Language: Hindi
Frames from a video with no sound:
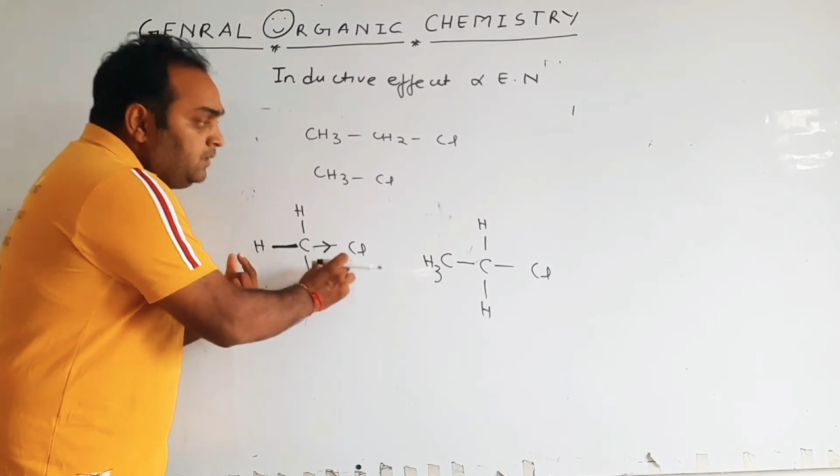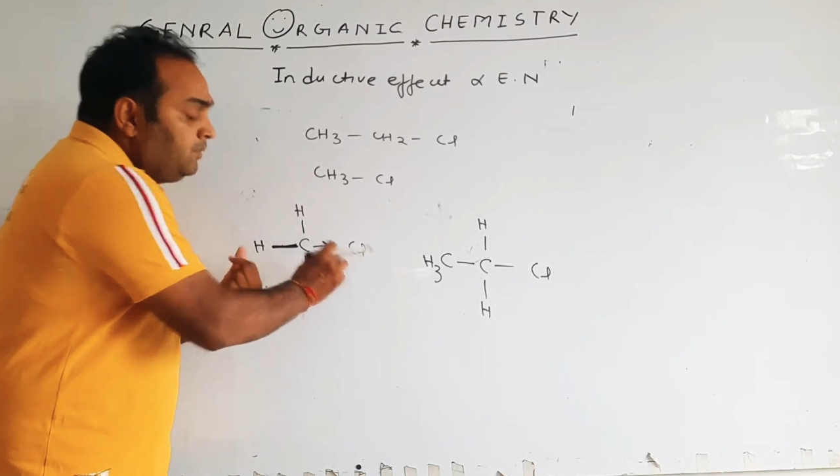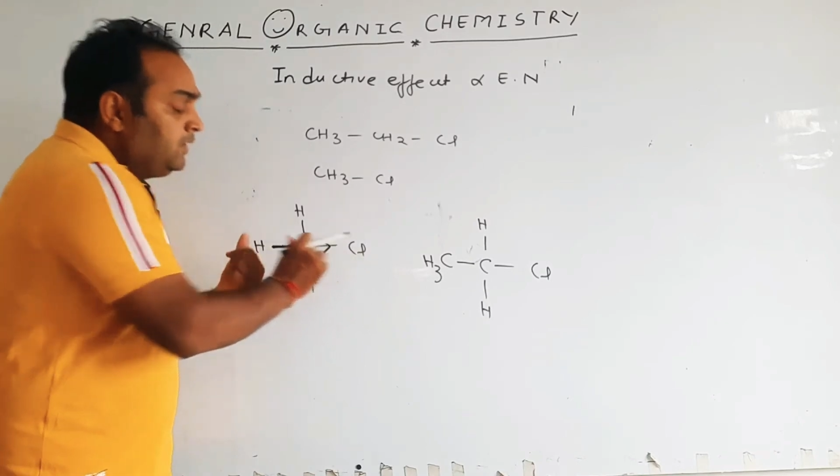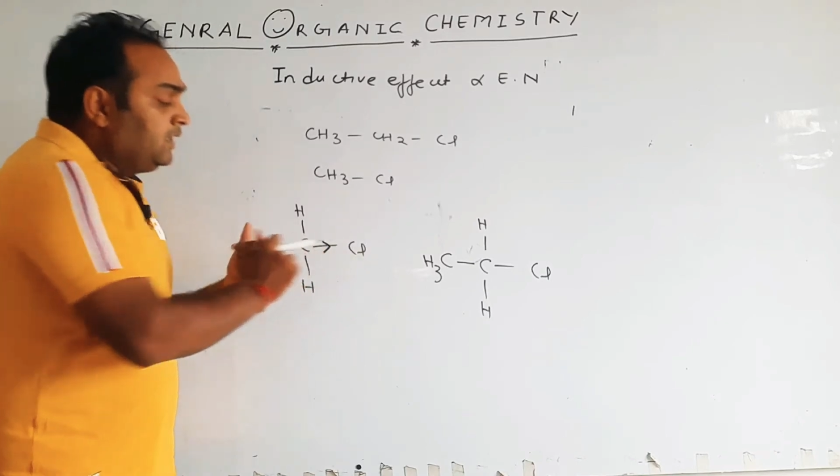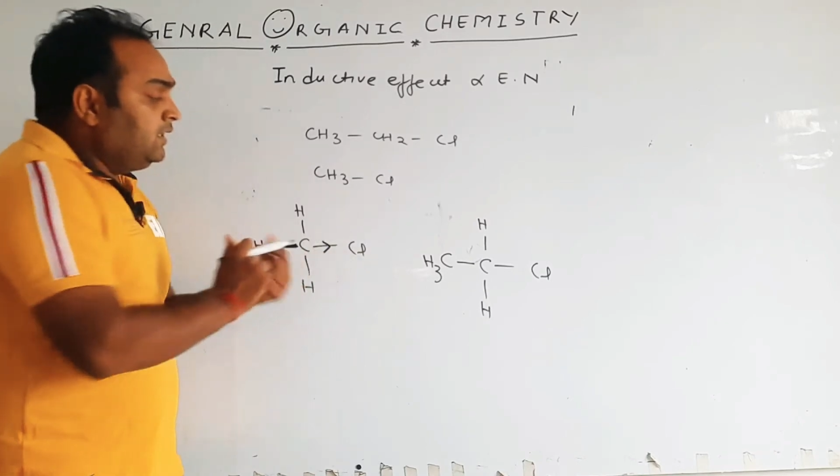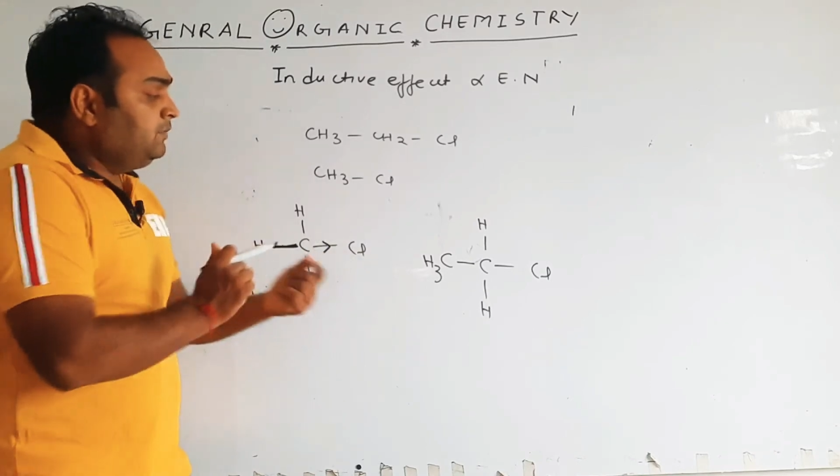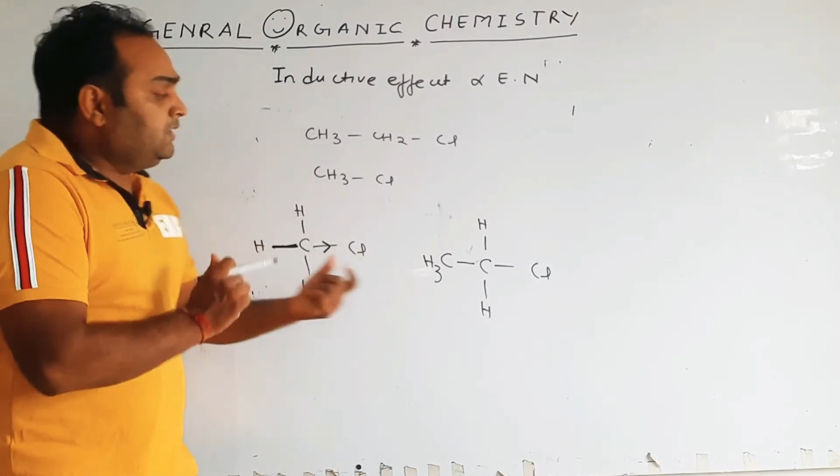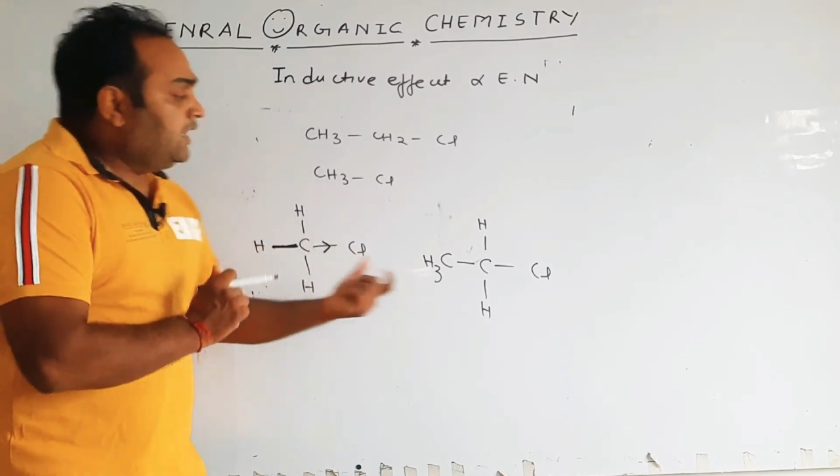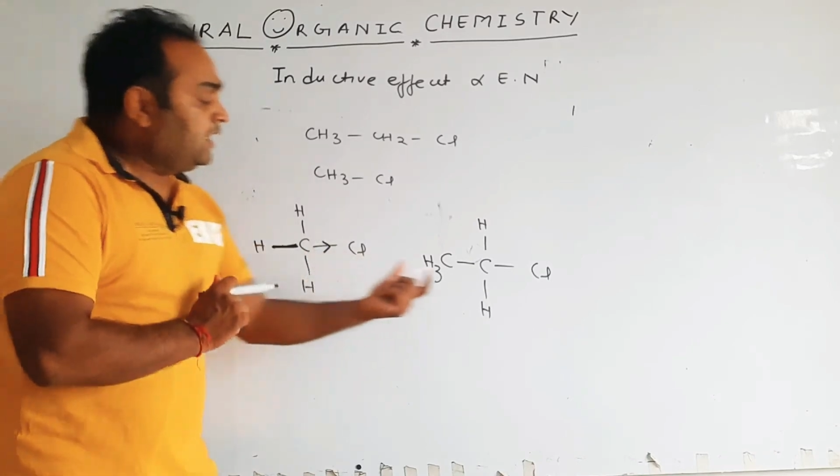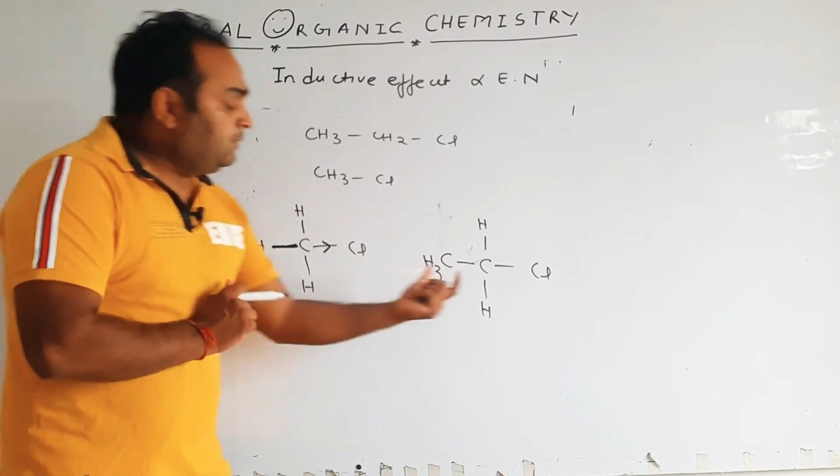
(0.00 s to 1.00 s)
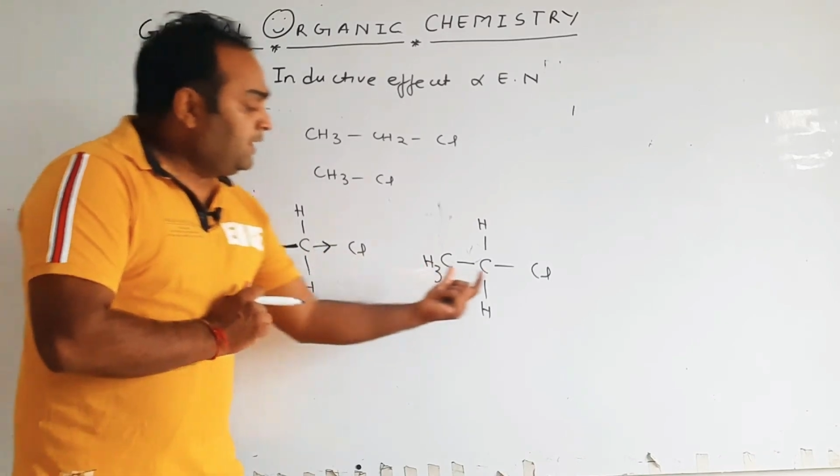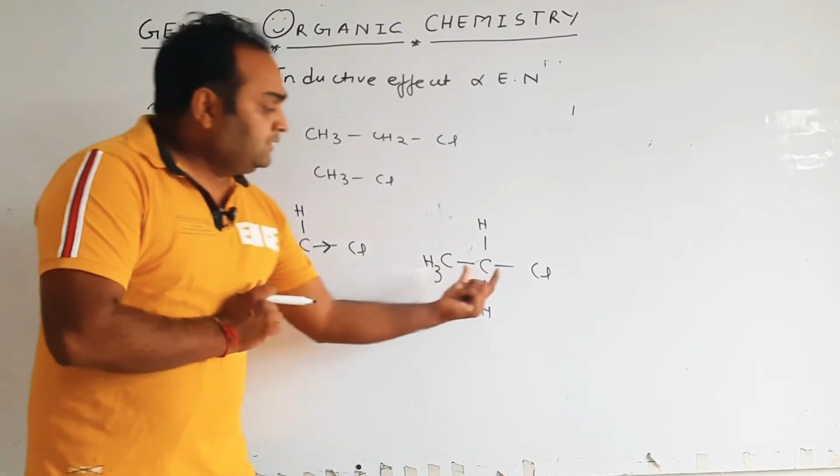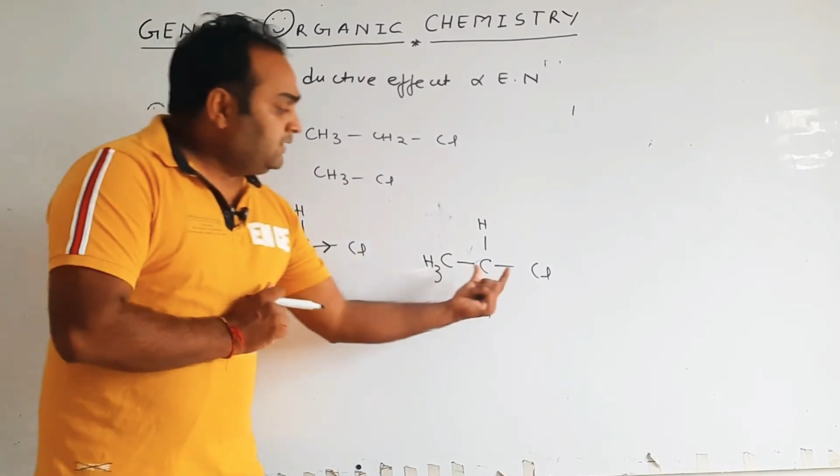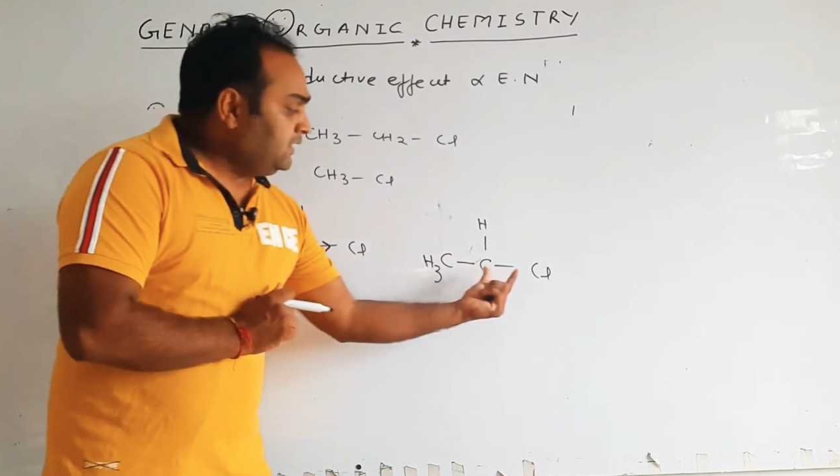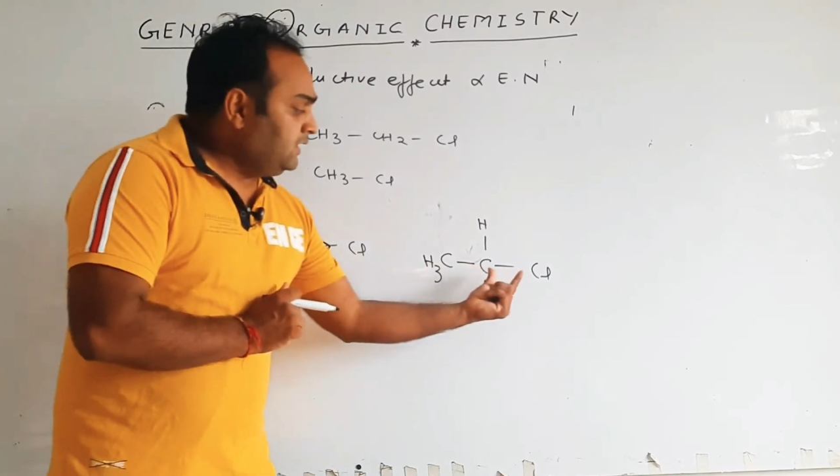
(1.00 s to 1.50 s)
बट अगर हम यहाँ
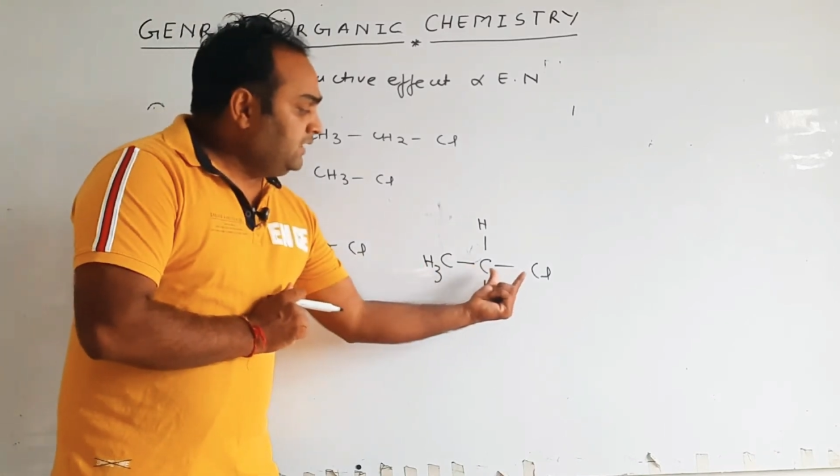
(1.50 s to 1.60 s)
बात करेंगे